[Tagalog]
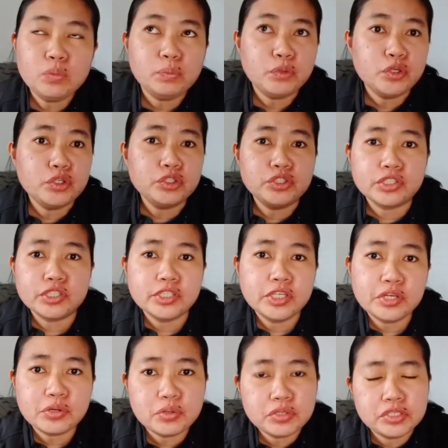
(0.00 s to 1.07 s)
po yung journey
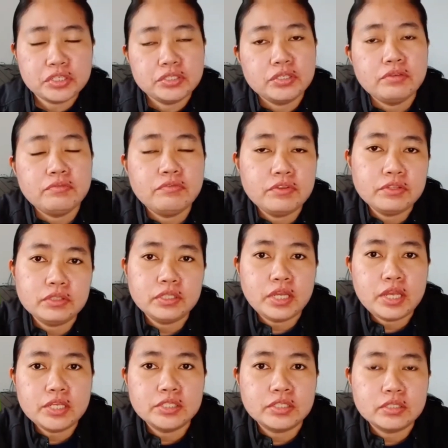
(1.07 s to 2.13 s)
ko sa 7
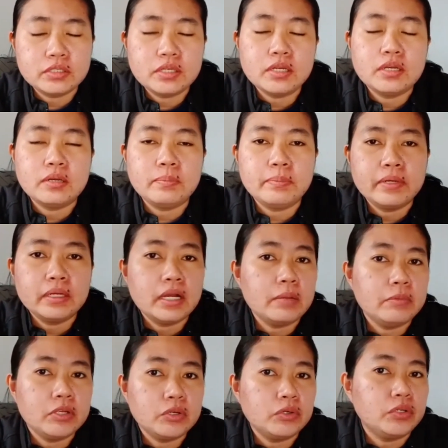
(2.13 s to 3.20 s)
days na
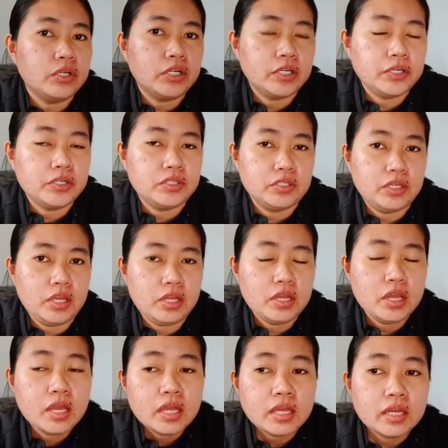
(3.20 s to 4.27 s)
paggamit ko ng hair ski.
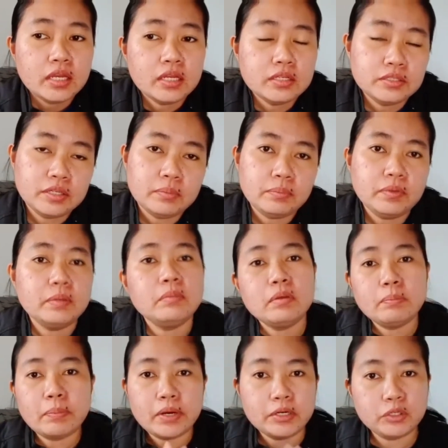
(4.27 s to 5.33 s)
And syempre may
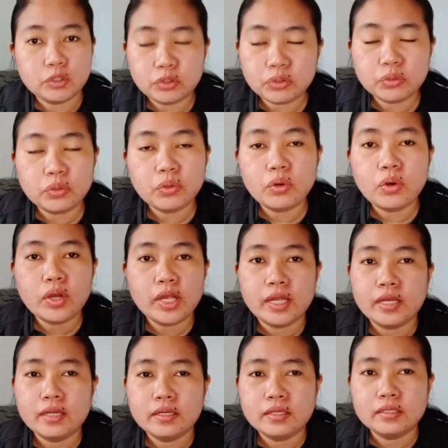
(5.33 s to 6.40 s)
part 2 to
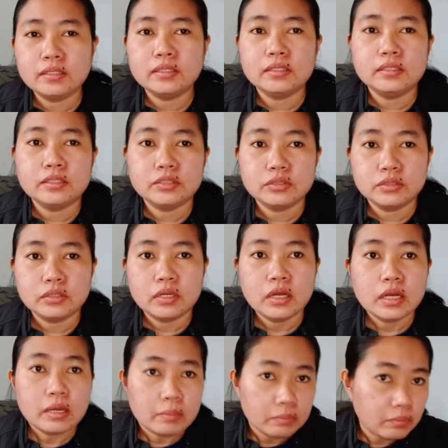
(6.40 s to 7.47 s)
and
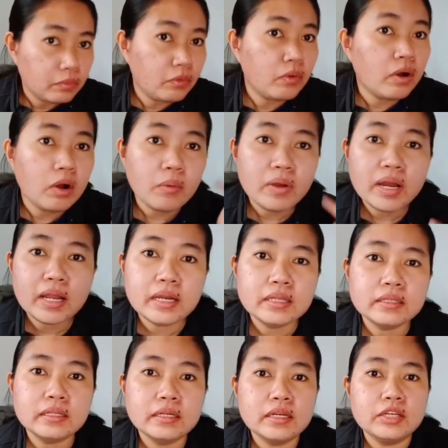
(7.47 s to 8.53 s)
mawawala lang
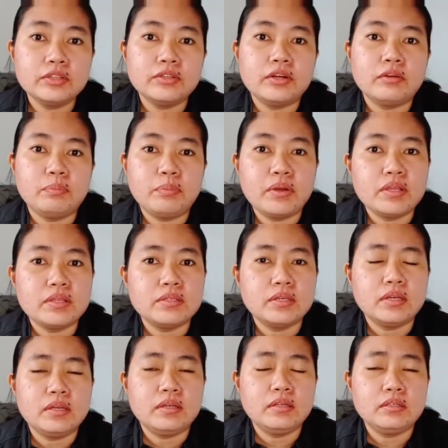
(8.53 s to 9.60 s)
talaga yung dark pads.
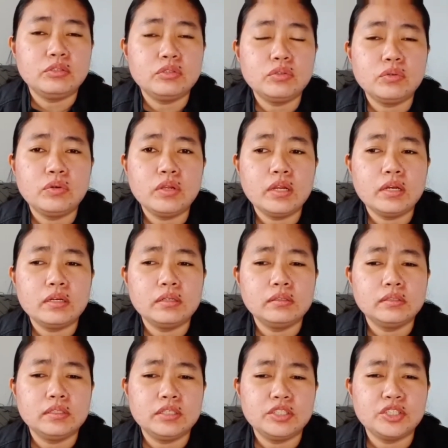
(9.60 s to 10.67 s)
And gusto ko lang
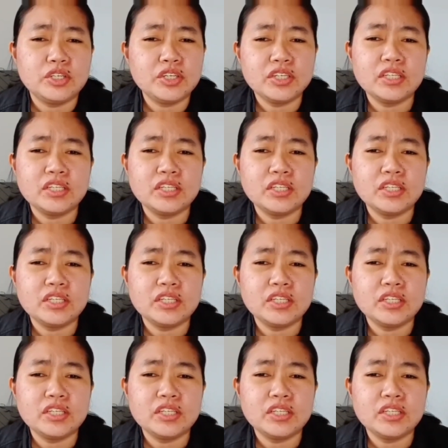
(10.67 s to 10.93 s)
i-share